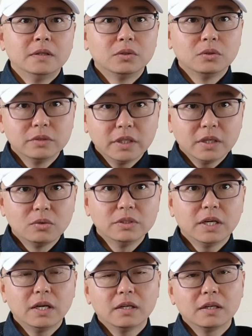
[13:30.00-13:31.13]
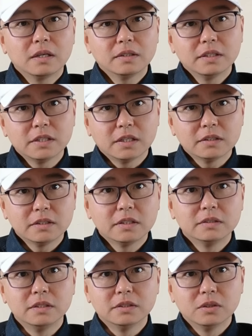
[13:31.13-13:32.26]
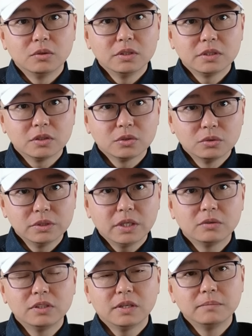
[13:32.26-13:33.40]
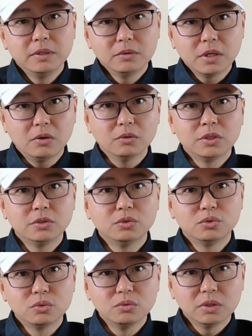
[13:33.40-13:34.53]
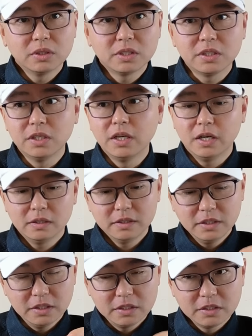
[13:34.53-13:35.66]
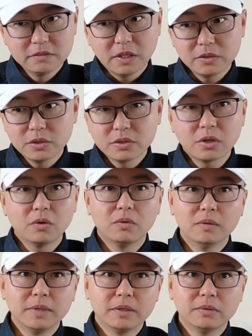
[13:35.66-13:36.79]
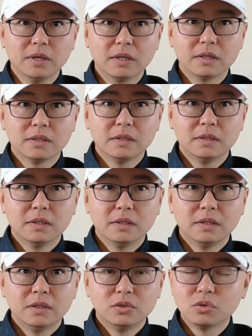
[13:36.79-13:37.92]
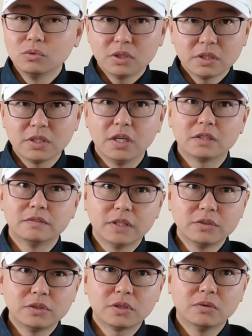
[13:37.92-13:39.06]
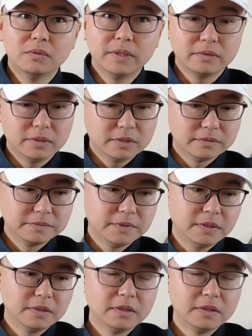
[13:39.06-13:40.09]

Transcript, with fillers: 东南亚国家刚才讲的这个底层逻辑是，东南亚国家没有搞清楚中国的体量已经完全超过美国了，中国的体量是完全超过美国的啊，